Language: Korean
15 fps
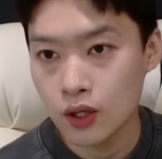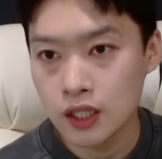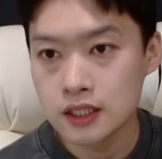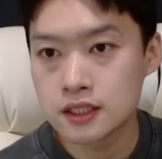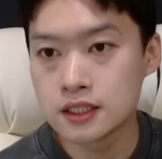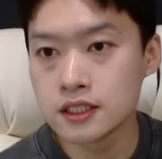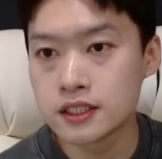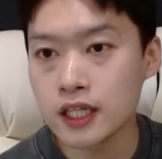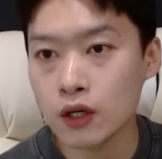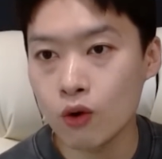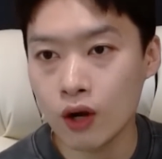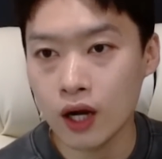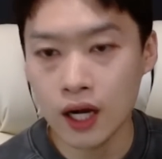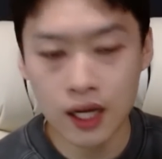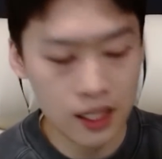
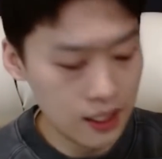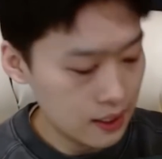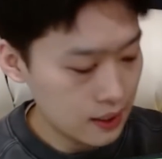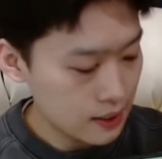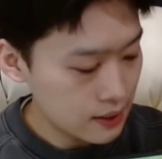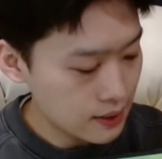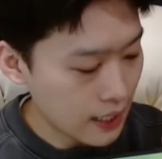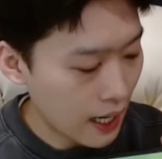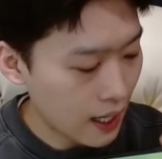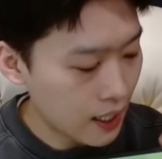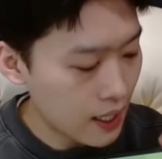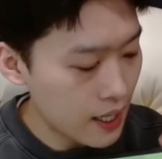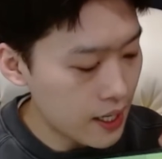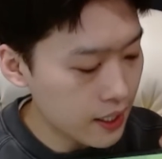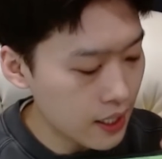진첸코가
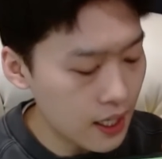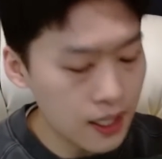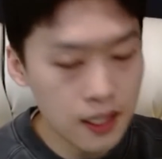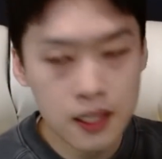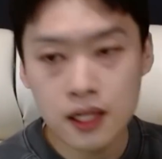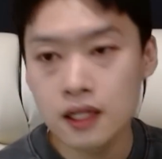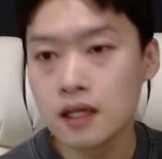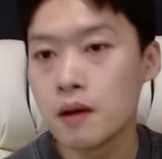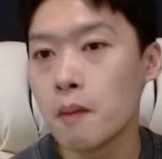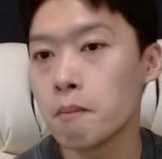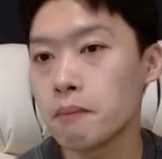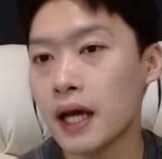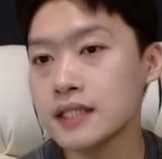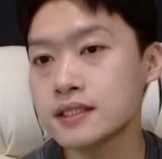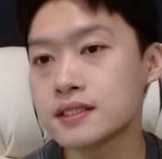자카에게
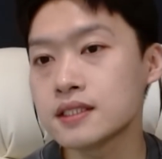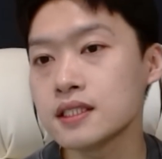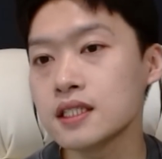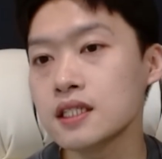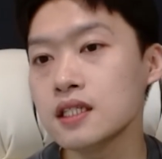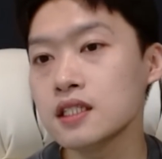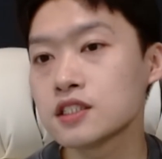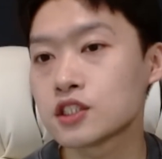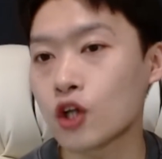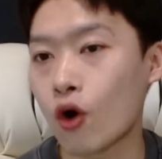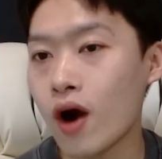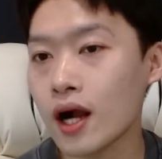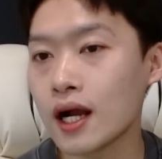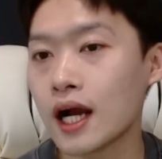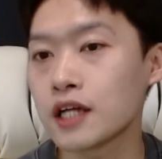패스를
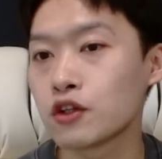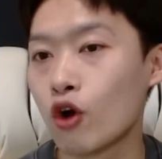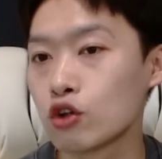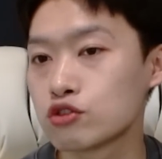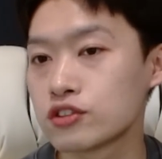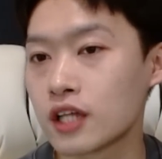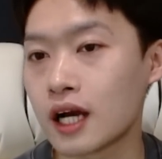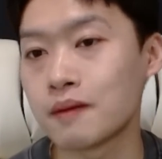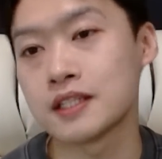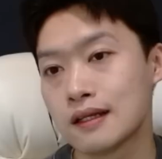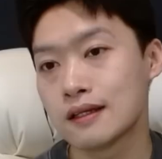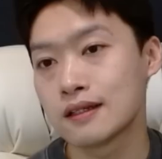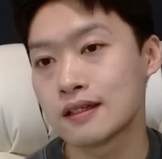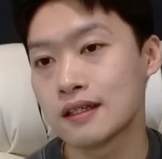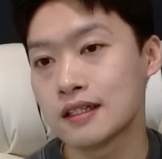정확하게 넣어줄 때가
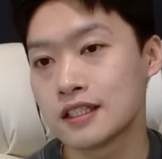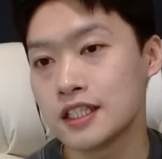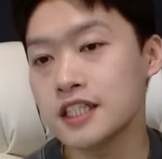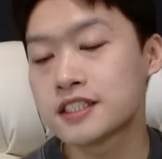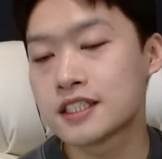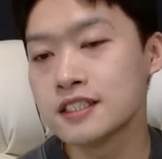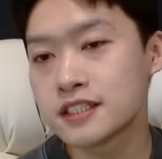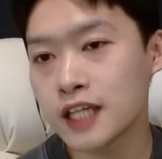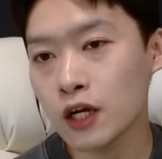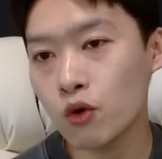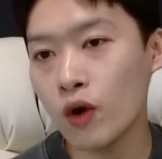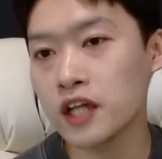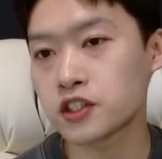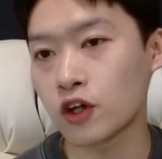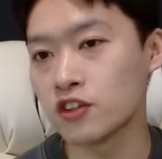많습니다. 이
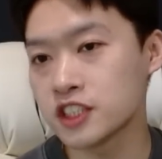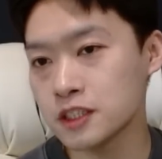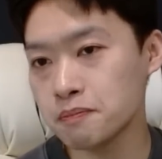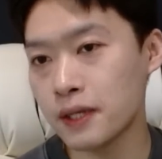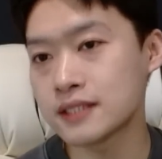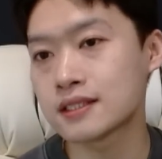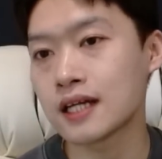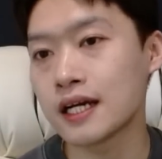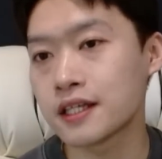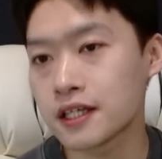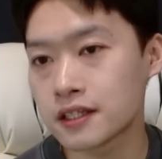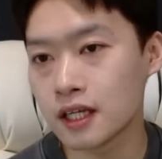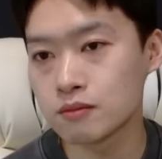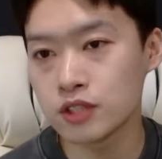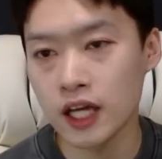진첸코의 전진 패스가 있기
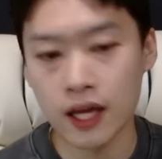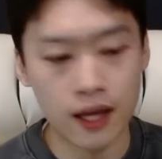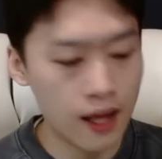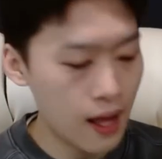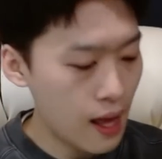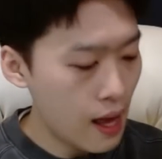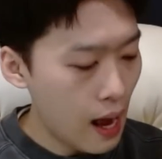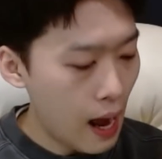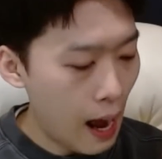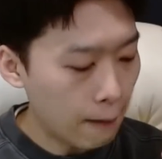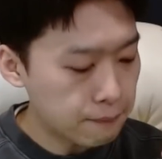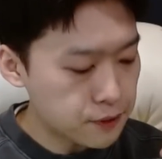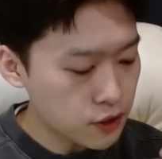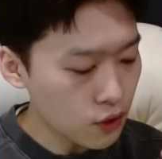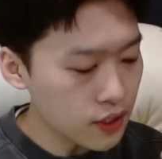때문에
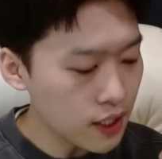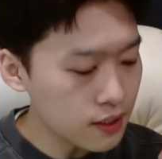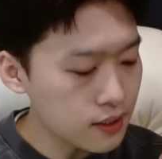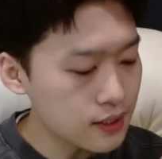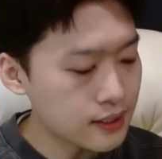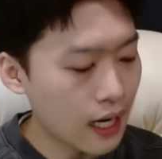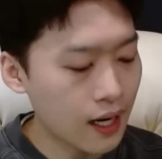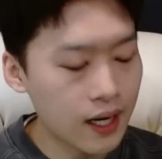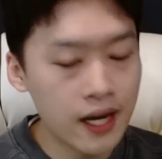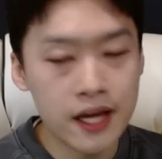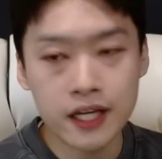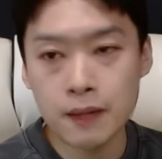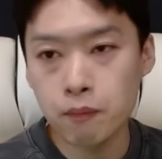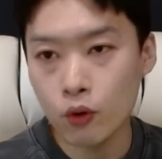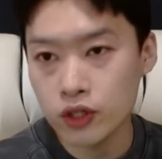앞선에 있는
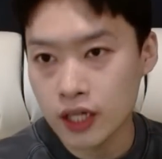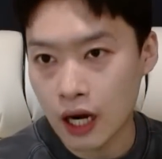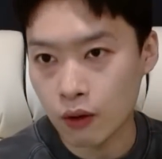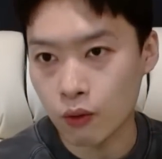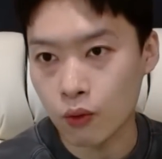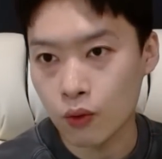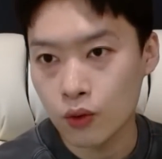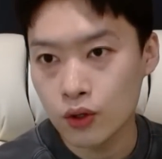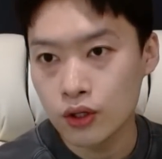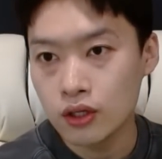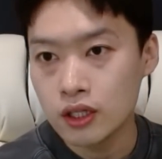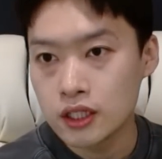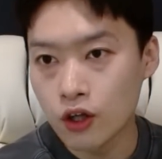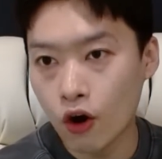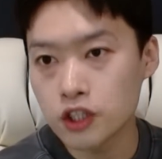자카에게 볼이 가고
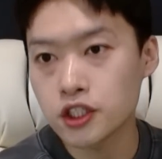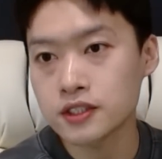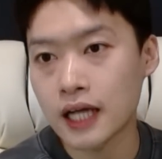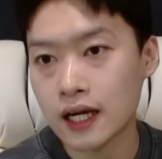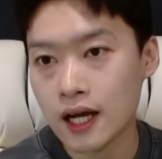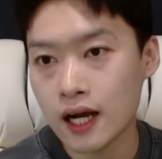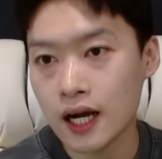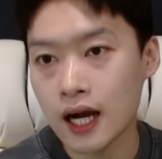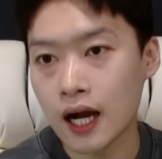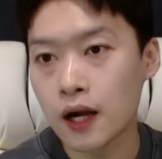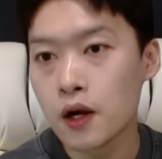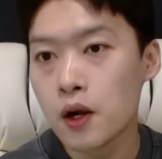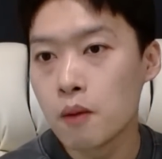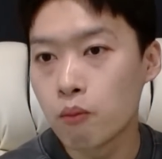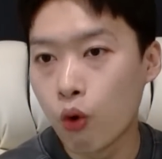여기서 자카가
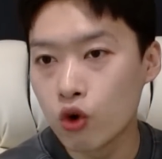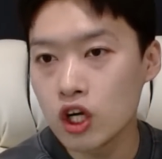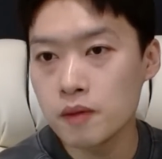볼을